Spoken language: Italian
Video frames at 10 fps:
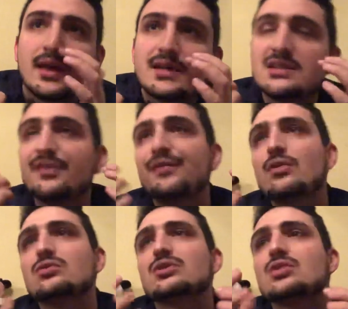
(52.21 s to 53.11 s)
Si
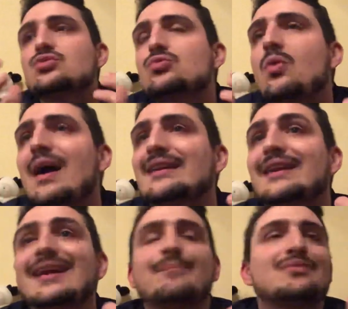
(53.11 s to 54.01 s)
affrontano squadre
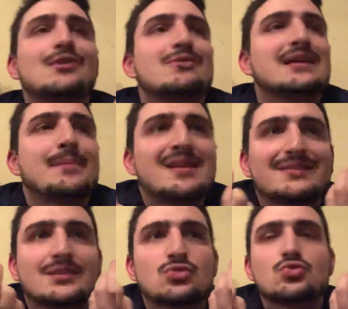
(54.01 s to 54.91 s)
che
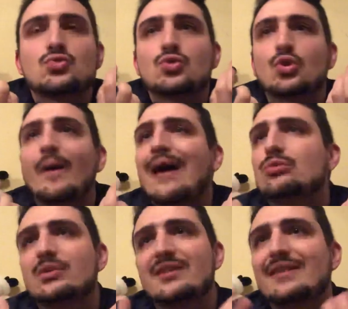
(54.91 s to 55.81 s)
teoricamente sono ad
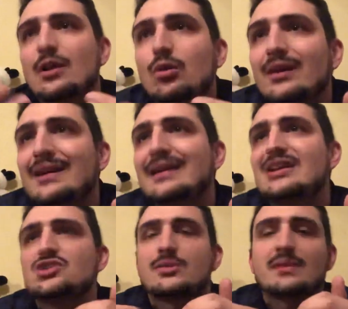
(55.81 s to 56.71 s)
un livello
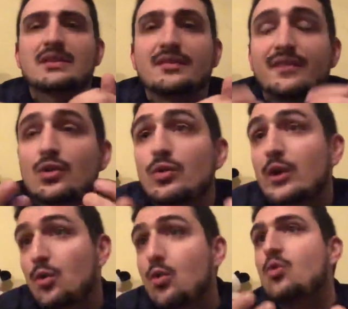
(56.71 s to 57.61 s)
leggermente
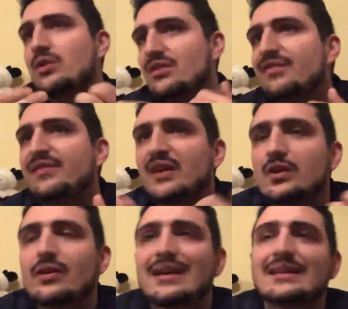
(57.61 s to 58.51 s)
inferiore o
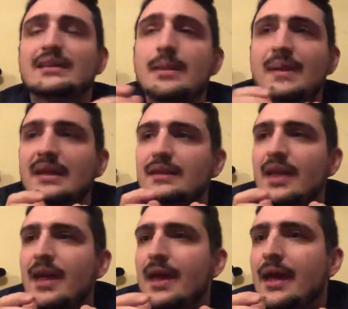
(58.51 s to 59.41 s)
inferiore
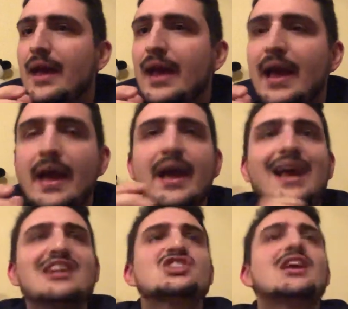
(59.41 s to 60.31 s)
nettamente
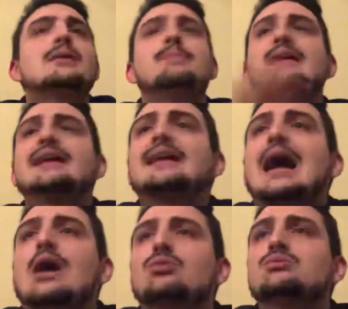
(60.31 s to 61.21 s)
e c'è il
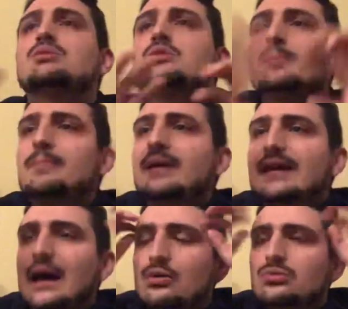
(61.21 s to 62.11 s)
blackout, il
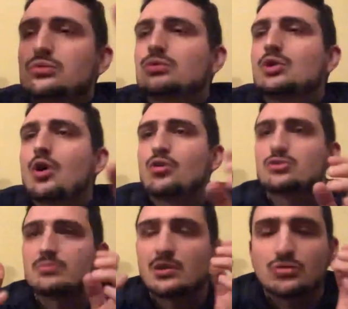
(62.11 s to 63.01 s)
blackout
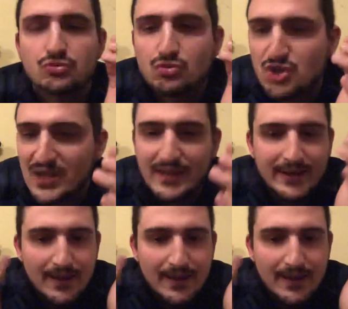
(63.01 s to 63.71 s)
cosmico succede in